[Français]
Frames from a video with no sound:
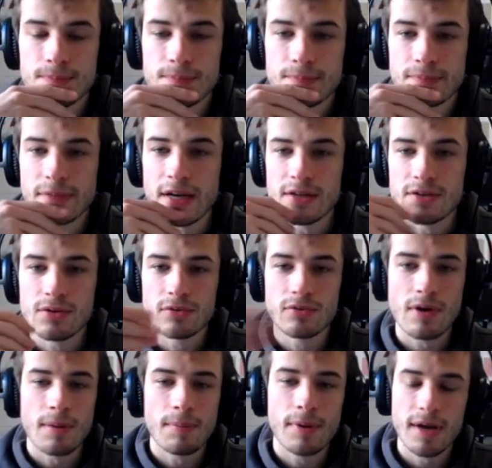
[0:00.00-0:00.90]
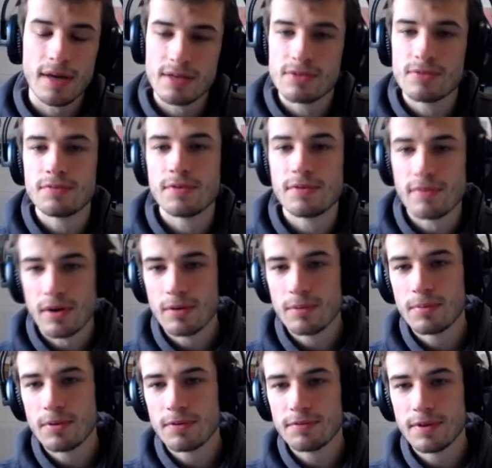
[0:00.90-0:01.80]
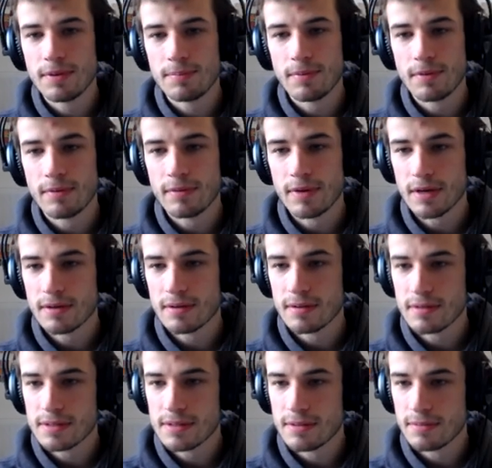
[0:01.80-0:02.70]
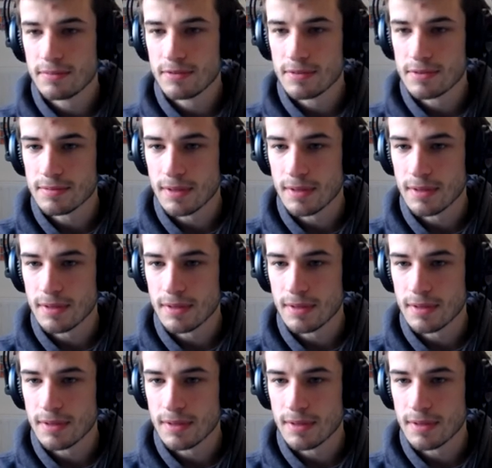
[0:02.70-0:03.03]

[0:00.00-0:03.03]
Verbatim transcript: Bah, surtout après, il suffit de voir le profil pour voir que c'est obvious.